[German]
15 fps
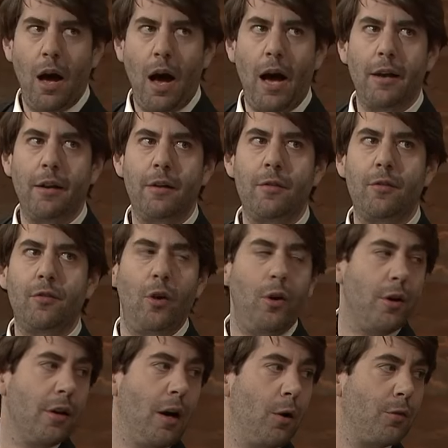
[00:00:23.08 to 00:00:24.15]
einen
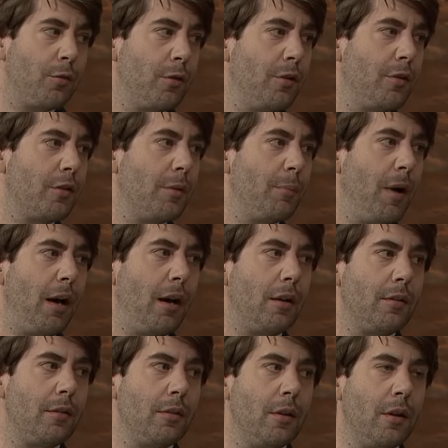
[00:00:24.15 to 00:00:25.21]
Zeugen ausfindig
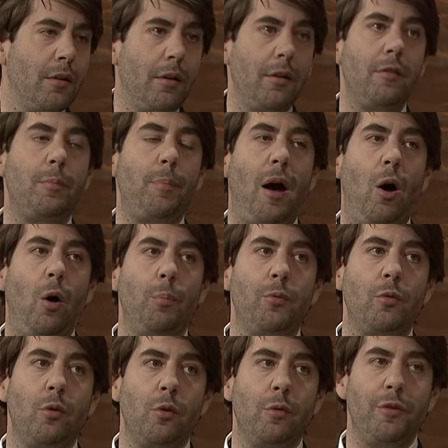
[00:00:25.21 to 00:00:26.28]
gemacht, der diese
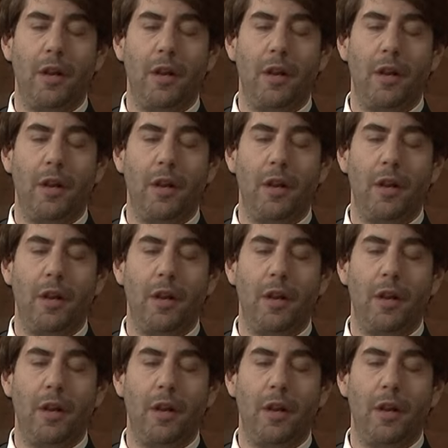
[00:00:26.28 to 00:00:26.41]
Behauptung